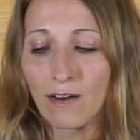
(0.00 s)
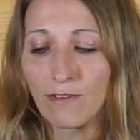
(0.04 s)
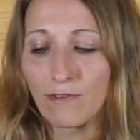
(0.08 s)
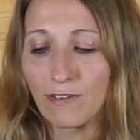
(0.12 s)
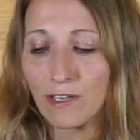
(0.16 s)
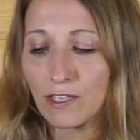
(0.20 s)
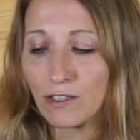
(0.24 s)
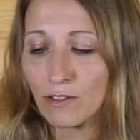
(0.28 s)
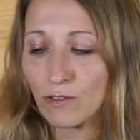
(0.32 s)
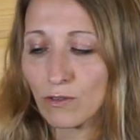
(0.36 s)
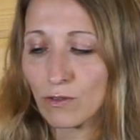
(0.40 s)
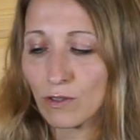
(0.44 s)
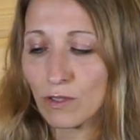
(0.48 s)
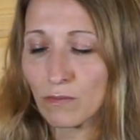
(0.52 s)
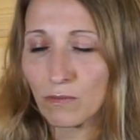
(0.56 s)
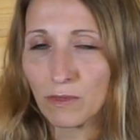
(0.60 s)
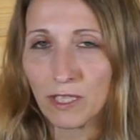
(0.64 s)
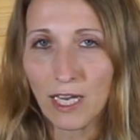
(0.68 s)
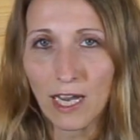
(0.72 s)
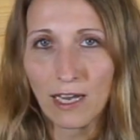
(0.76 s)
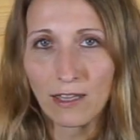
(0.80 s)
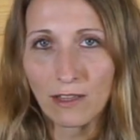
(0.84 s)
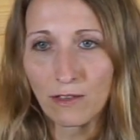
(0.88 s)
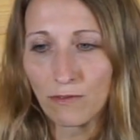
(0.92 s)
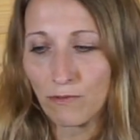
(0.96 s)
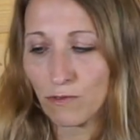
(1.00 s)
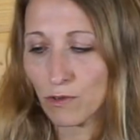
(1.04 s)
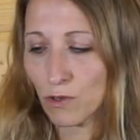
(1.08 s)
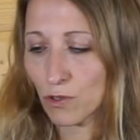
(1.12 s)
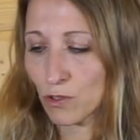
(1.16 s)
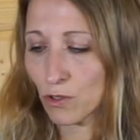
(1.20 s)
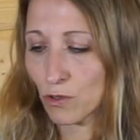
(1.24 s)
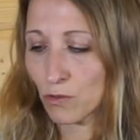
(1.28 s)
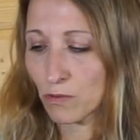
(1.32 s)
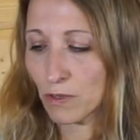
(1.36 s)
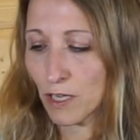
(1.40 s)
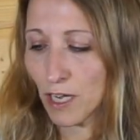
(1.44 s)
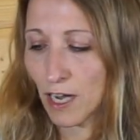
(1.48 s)
Wenn du in deiner
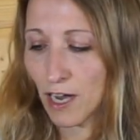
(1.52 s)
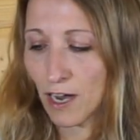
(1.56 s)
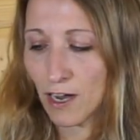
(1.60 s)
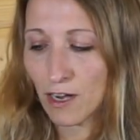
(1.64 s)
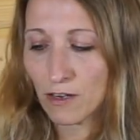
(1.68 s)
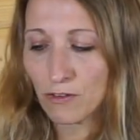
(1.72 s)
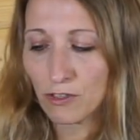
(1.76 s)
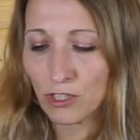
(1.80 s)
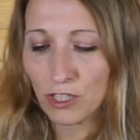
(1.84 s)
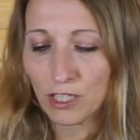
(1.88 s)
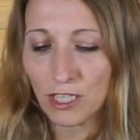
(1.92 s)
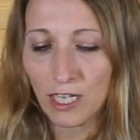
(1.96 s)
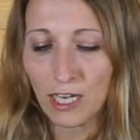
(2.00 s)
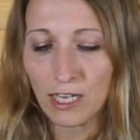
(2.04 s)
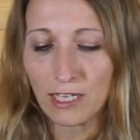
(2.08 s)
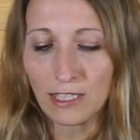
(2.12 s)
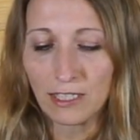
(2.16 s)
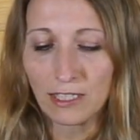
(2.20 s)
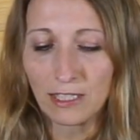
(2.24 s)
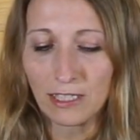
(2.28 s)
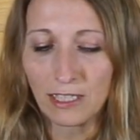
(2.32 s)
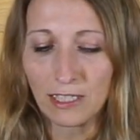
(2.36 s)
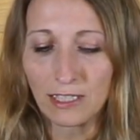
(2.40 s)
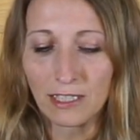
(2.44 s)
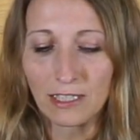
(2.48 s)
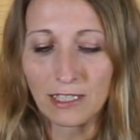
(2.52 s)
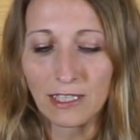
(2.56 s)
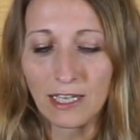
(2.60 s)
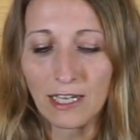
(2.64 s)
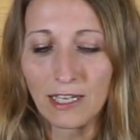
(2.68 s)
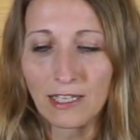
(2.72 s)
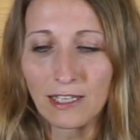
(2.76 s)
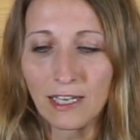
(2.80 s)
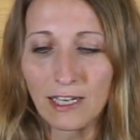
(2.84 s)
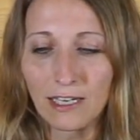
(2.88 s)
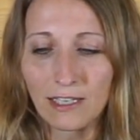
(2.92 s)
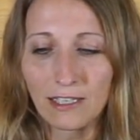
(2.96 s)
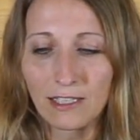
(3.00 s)
Wohnung aufstellst die
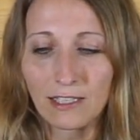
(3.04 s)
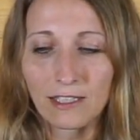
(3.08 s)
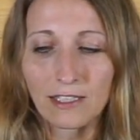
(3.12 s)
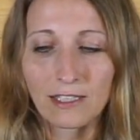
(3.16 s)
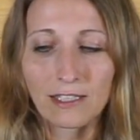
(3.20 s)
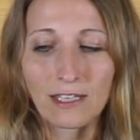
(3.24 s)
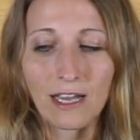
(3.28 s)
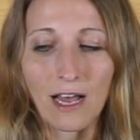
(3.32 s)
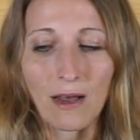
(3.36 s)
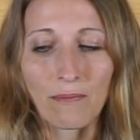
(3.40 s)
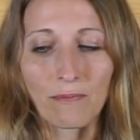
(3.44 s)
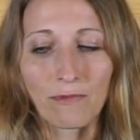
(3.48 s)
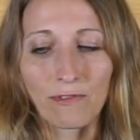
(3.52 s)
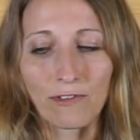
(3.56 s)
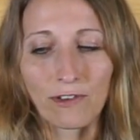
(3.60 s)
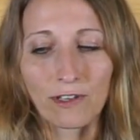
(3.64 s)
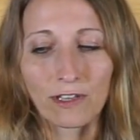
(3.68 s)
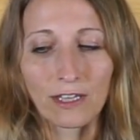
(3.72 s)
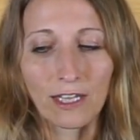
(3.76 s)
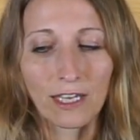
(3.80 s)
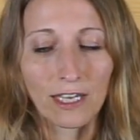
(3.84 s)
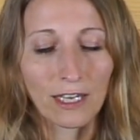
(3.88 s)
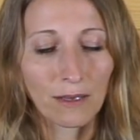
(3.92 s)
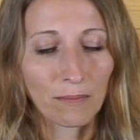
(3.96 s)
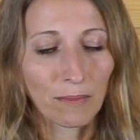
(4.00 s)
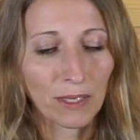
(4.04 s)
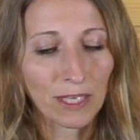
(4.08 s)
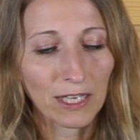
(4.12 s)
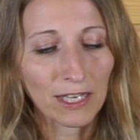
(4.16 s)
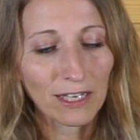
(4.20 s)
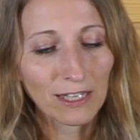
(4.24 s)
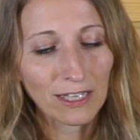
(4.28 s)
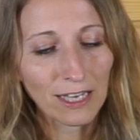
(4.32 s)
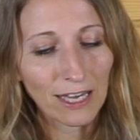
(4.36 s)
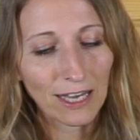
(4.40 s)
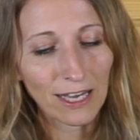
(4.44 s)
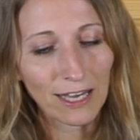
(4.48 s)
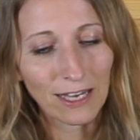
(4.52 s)
Zedernzapfen in
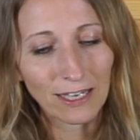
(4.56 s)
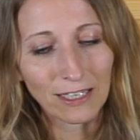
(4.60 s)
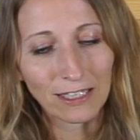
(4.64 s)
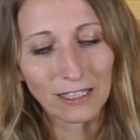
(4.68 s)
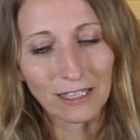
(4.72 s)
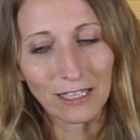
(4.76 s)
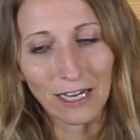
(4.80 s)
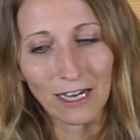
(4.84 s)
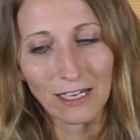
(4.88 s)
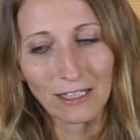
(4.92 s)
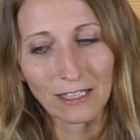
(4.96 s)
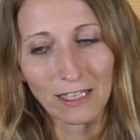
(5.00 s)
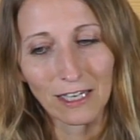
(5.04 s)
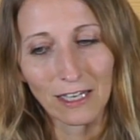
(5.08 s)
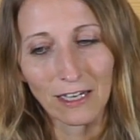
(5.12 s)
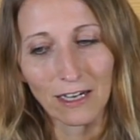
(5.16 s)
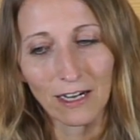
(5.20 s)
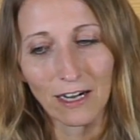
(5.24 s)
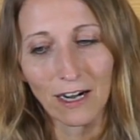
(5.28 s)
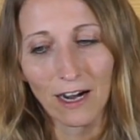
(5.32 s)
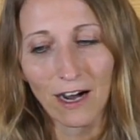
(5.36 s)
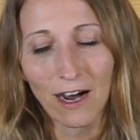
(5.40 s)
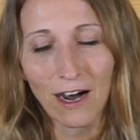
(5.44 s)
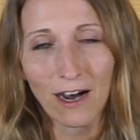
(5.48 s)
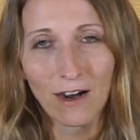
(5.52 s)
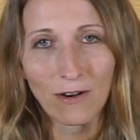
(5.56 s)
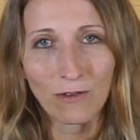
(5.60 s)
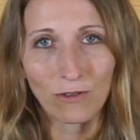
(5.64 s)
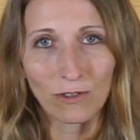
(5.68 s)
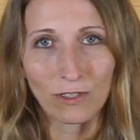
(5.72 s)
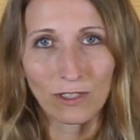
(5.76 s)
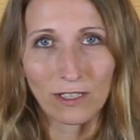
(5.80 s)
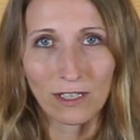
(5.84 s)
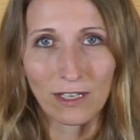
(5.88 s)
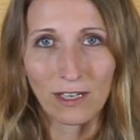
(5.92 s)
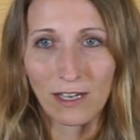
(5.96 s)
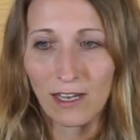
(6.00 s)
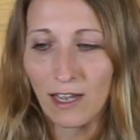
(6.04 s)
jede Eck deines
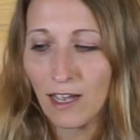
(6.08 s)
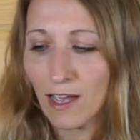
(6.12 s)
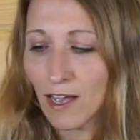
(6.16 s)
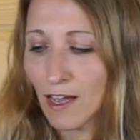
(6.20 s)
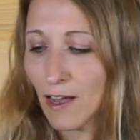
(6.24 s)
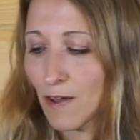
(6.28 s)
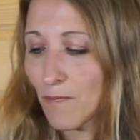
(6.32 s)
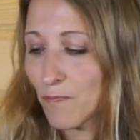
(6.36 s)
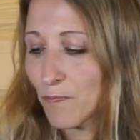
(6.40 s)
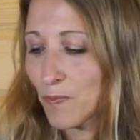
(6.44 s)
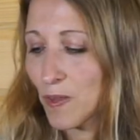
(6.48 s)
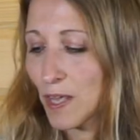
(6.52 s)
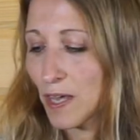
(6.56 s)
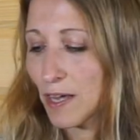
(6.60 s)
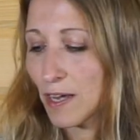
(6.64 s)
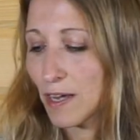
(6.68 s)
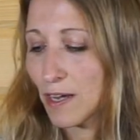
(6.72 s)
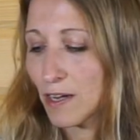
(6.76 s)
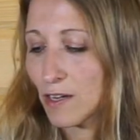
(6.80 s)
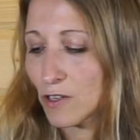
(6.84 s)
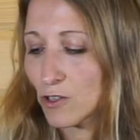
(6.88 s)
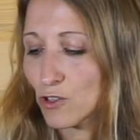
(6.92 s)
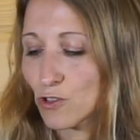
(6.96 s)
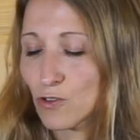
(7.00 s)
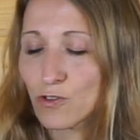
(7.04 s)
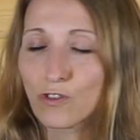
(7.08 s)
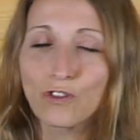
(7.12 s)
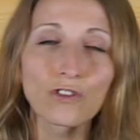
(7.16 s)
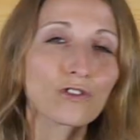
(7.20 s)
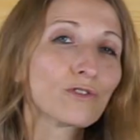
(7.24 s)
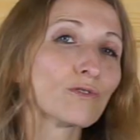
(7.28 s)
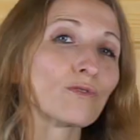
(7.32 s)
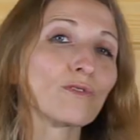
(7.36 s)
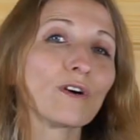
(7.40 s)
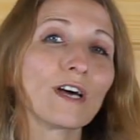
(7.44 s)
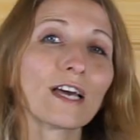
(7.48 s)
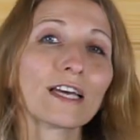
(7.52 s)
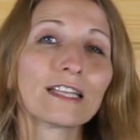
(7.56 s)
Haus,
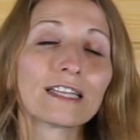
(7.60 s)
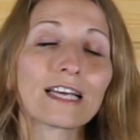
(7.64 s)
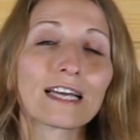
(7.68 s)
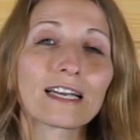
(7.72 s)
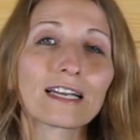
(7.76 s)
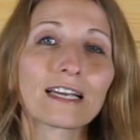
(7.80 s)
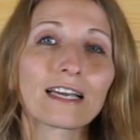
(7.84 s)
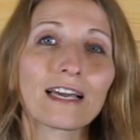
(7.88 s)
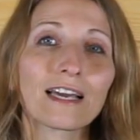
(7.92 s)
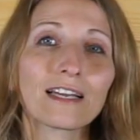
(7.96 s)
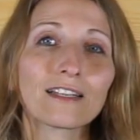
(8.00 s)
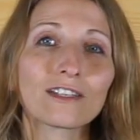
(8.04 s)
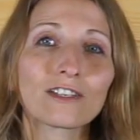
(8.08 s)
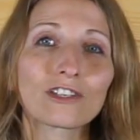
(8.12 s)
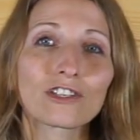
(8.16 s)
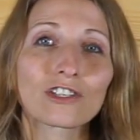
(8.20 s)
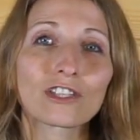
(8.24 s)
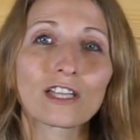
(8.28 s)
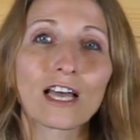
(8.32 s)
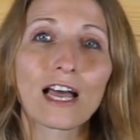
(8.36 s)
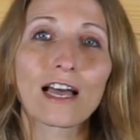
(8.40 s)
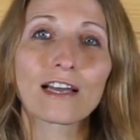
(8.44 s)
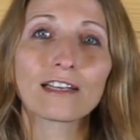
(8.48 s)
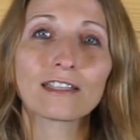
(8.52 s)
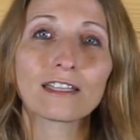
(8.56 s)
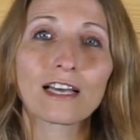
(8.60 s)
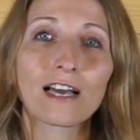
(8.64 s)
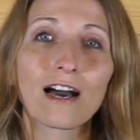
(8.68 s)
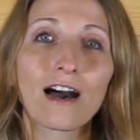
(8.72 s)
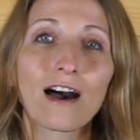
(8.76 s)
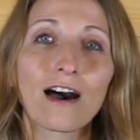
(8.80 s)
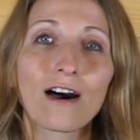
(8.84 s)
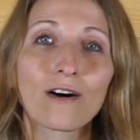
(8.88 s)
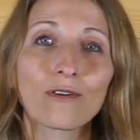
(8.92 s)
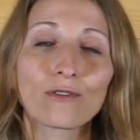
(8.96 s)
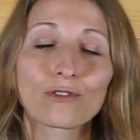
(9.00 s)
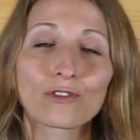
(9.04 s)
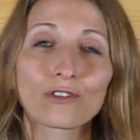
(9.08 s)
schützt du energetisch dein
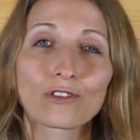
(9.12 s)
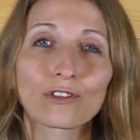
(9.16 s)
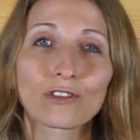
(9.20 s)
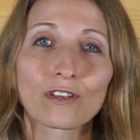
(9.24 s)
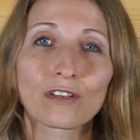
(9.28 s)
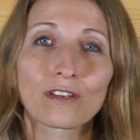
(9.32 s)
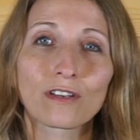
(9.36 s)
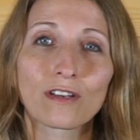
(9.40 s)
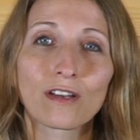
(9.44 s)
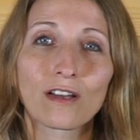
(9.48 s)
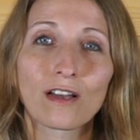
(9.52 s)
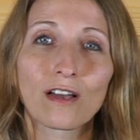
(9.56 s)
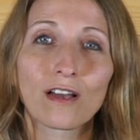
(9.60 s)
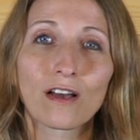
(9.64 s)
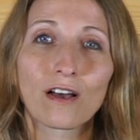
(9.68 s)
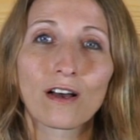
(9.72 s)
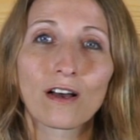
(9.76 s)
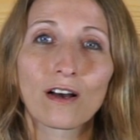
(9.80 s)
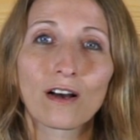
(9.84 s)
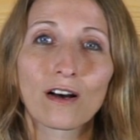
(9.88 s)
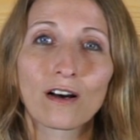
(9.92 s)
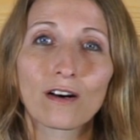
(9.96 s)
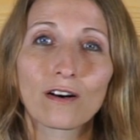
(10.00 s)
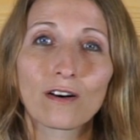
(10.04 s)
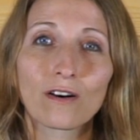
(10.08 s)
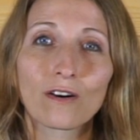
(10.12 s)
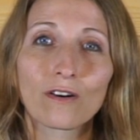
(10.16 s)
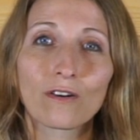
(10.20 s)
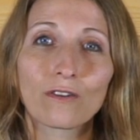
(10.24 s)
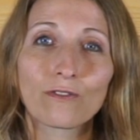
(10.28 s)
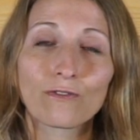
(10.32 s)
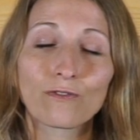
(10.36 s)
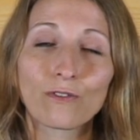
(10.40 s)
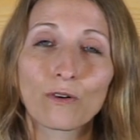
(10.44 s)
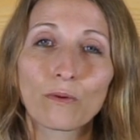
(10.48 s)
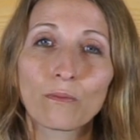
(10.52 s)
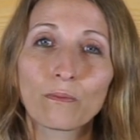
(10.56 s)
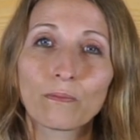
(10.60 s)
Haus äh,
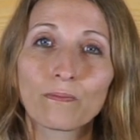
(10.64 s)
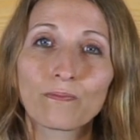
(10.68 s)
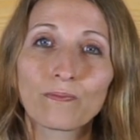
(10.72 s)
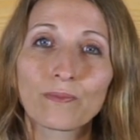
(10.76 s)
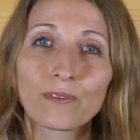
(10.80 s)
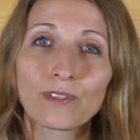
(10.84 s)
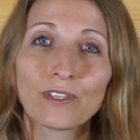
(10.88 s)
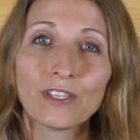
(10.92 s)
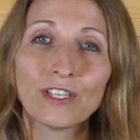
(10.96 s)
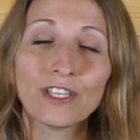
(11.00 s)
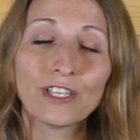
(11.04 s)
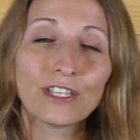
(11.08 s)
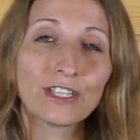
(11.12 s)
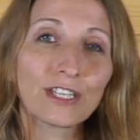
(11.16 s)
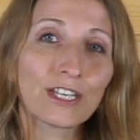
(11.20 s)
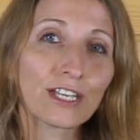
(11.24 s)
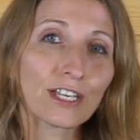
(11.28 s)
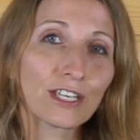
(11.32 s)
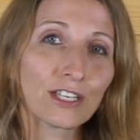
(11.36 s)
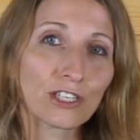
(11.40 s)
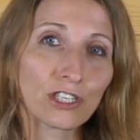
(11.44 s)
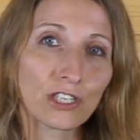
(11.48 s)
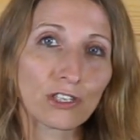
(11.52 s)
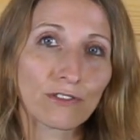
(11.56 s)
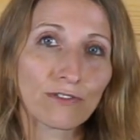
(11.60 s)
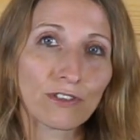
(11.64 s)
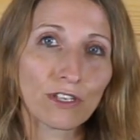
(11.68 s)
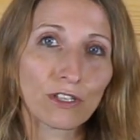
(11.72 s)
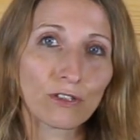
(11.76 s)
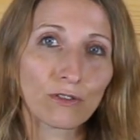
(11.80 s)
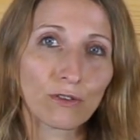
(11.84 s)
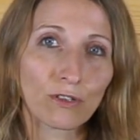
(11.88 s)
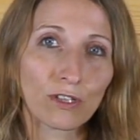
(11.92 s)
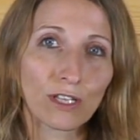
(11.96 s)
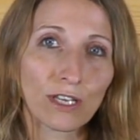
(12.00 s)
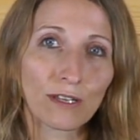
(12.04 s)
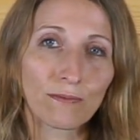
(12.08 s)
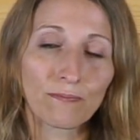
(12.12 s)
von niedrigen
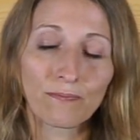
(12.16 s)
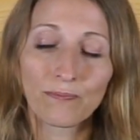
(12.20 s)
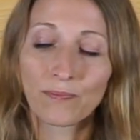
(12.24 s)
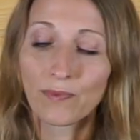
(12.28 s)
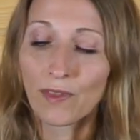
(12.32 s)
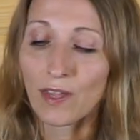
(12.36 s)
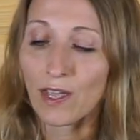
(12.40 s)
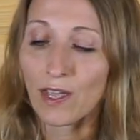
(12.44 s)
Schwingungen.